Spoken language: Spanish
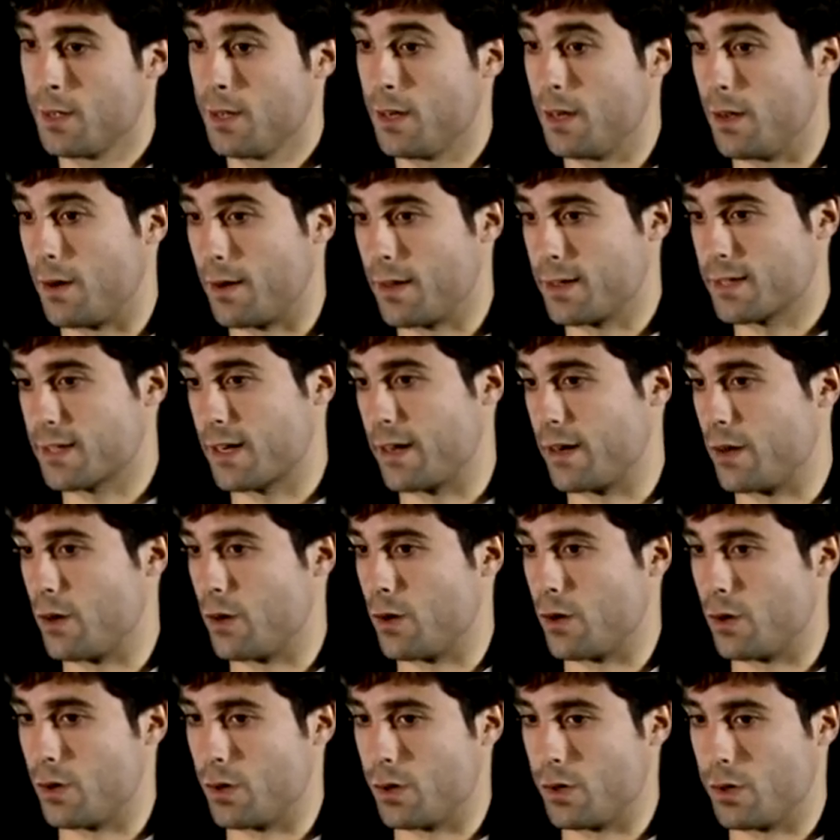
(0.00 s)
la verdad es que
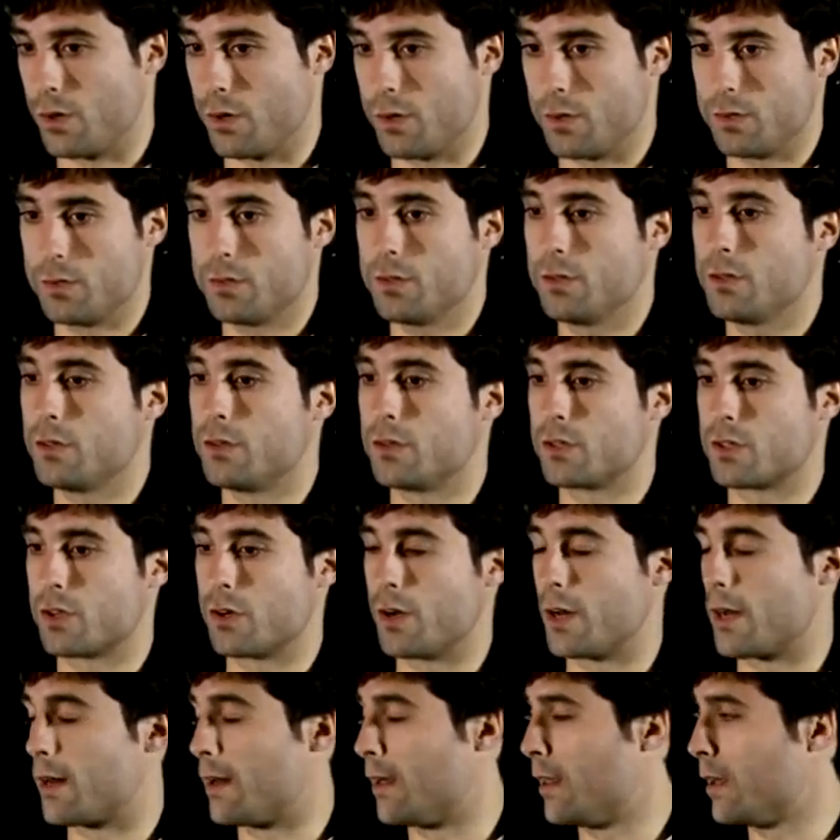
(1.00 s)
no, no
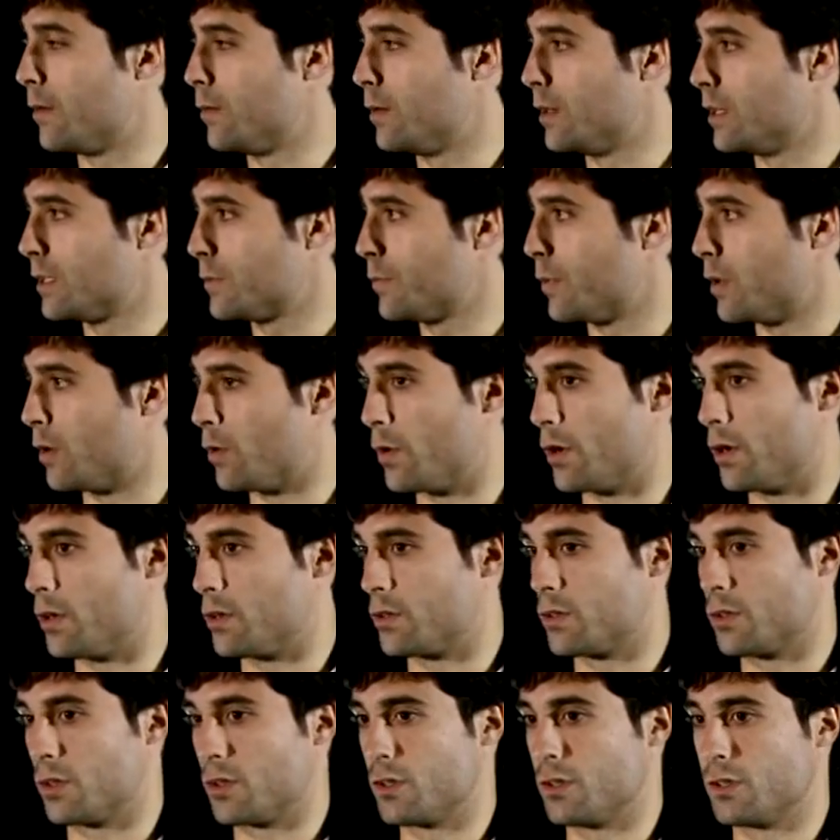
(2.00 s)
son agradables, pero bueno,
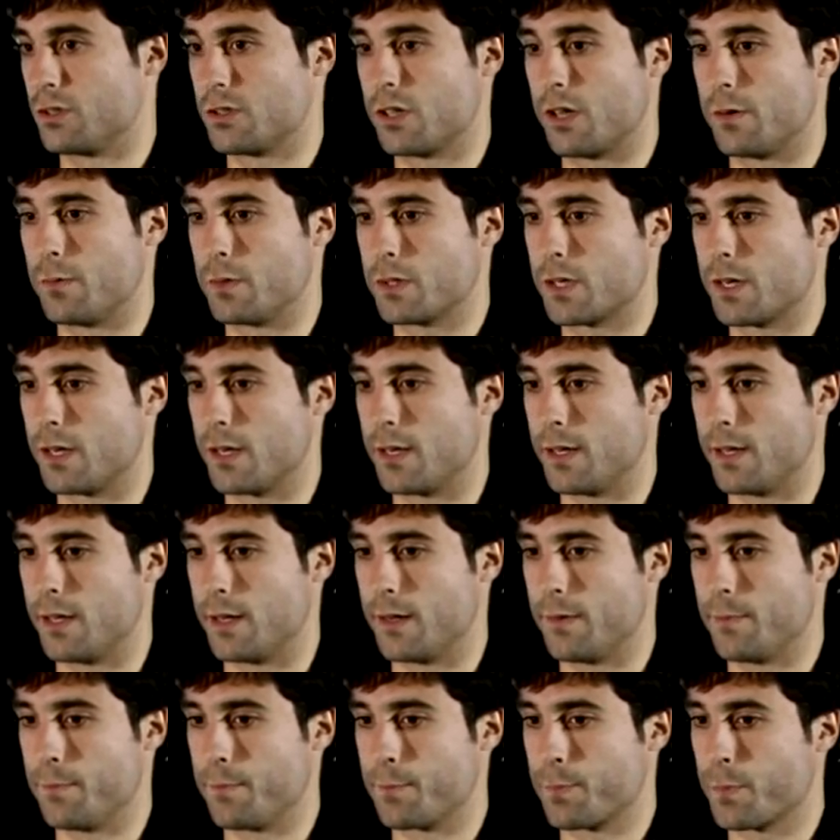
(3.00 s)
nosotros nos tenemos
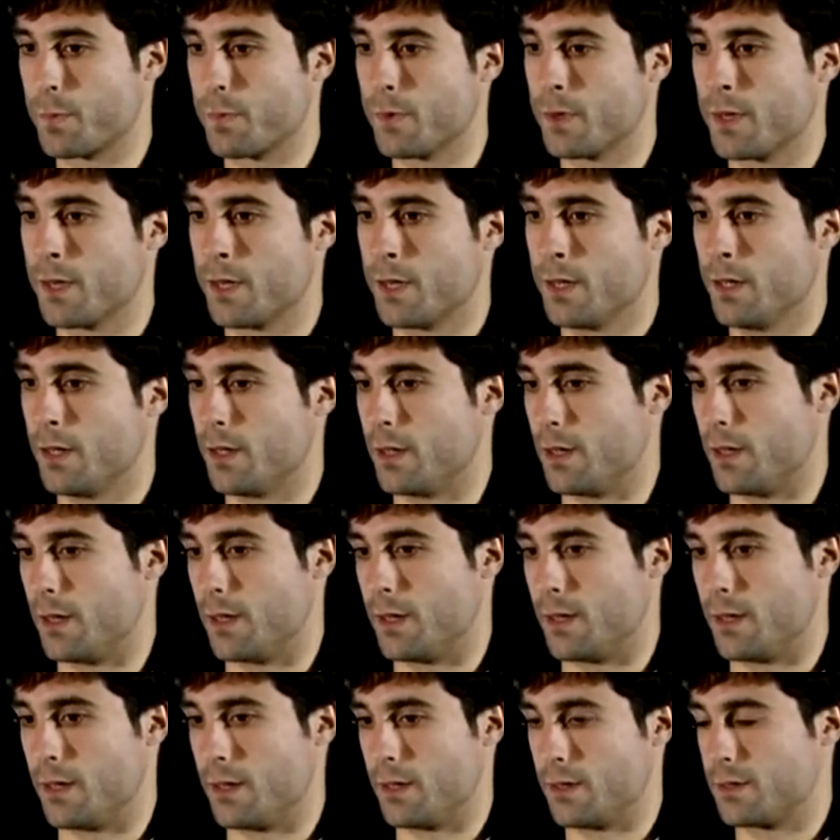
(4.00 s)
que
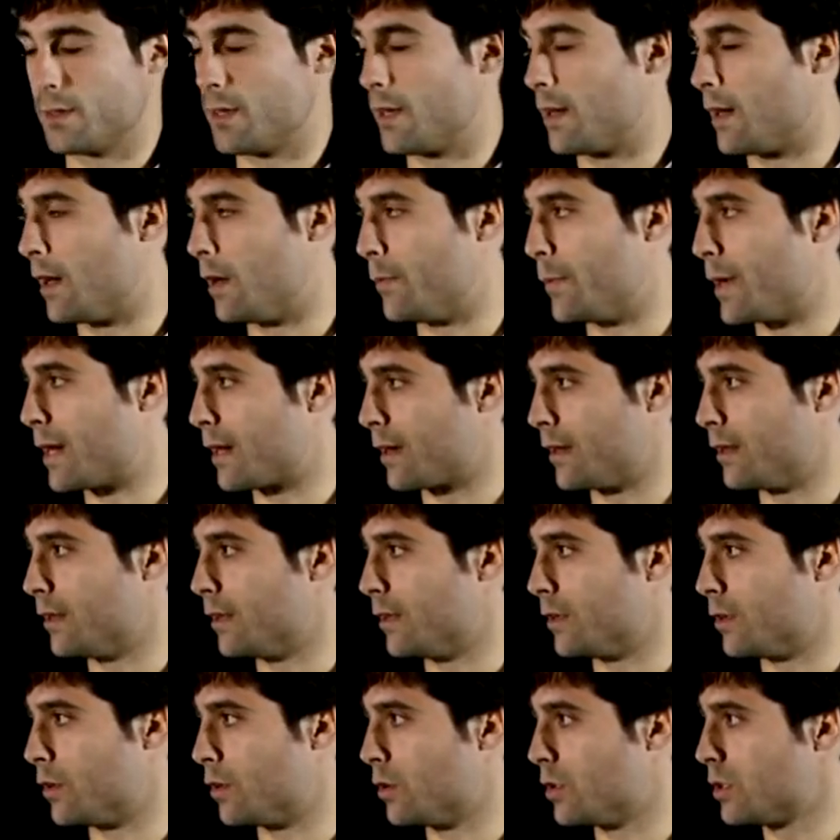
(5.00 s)
estar al margen
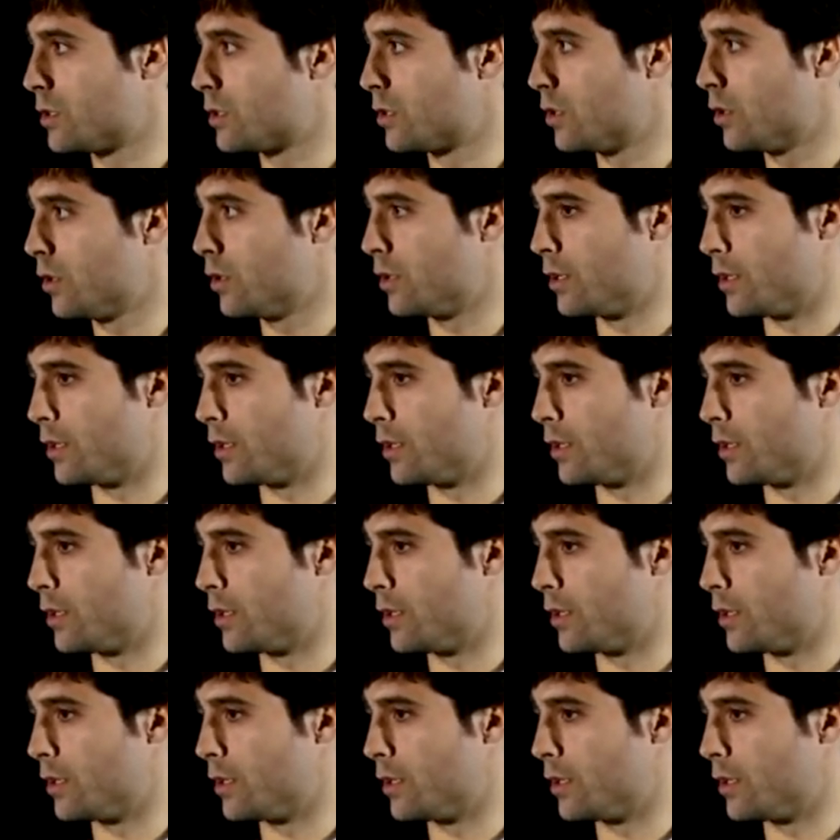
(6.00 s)
de todo esto